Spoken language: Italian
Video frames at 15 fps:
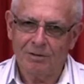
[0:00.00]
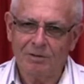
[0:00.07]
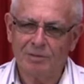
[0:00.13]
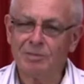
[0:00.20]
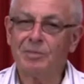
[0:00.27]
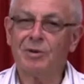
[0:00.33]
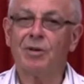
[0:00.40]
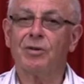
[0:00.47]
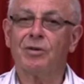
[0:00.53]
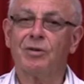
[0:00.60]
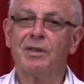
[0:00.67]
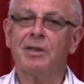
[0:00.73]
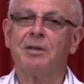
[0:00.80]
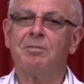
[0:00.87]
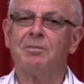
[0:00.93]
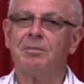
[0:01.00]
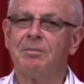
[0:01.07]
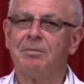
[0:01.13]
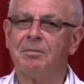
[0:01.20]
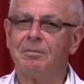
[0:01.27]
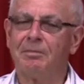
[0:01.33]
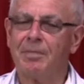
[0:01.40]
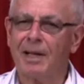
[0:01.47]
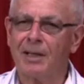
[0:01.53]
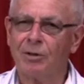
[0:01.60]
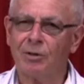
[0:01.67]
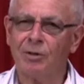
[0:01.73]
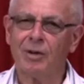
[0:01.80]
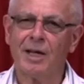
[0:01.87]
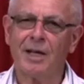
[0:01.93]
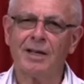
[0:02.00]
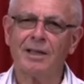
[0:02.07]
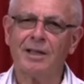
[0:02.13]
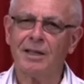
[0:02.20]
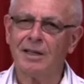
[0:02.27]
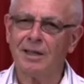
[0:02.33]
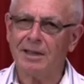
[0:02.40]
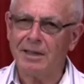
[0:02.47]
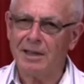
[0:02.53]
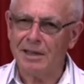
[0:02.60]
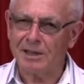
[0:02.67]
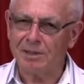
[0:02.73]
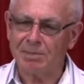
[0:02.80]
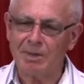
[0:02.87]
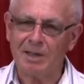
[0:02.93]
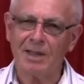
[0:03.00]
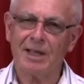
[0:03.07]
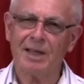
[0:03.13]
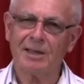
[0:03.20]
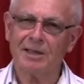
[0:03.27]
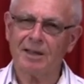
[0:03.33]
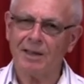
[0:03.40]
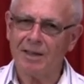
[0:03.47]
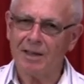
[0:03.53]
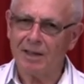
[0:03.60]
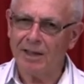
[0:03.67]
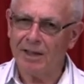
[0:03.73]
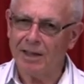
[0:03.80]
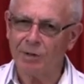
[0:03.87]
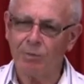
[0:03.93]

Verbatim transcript: un poco di parola ispirata e